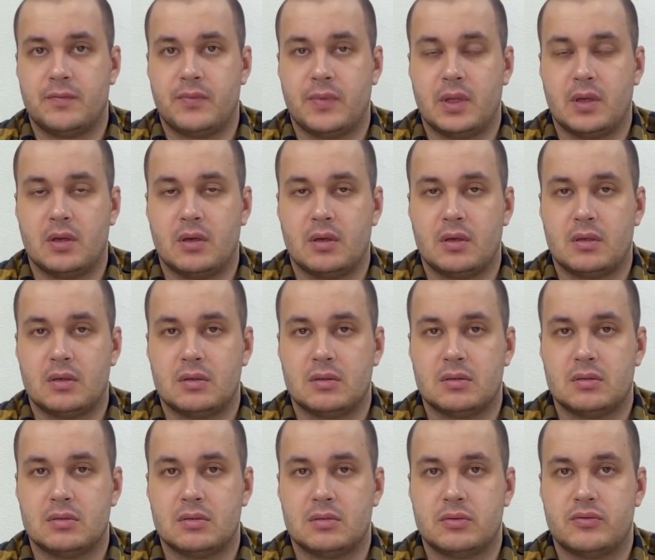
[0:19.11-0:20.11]
Э,
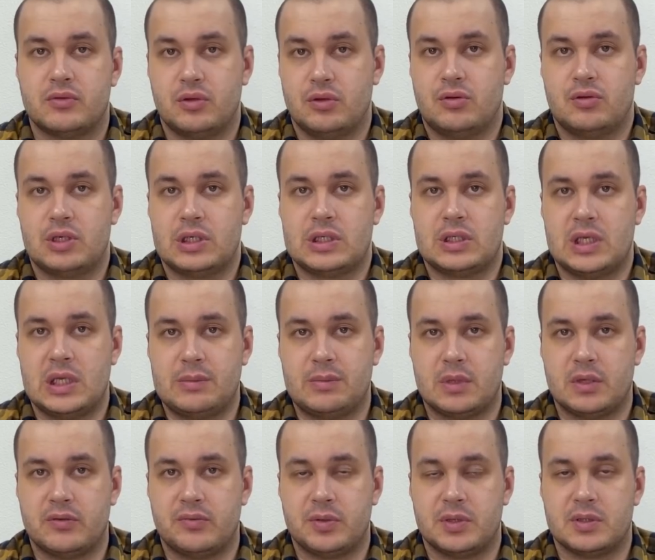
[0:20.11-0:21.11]
Все то же
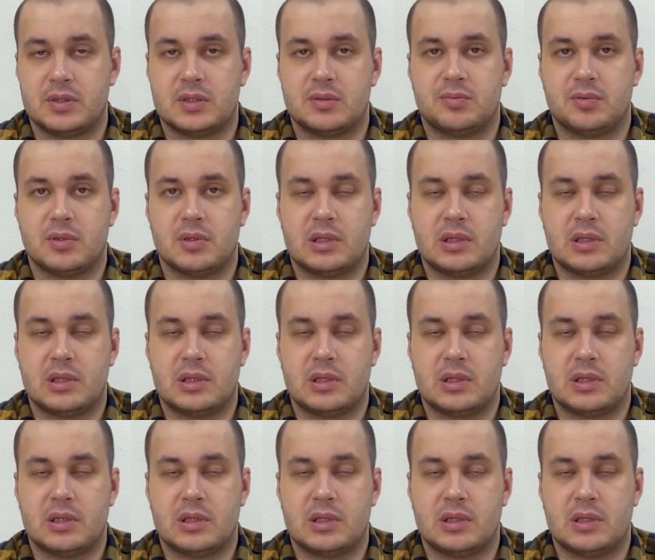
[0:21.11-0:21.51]
самое, в принципе.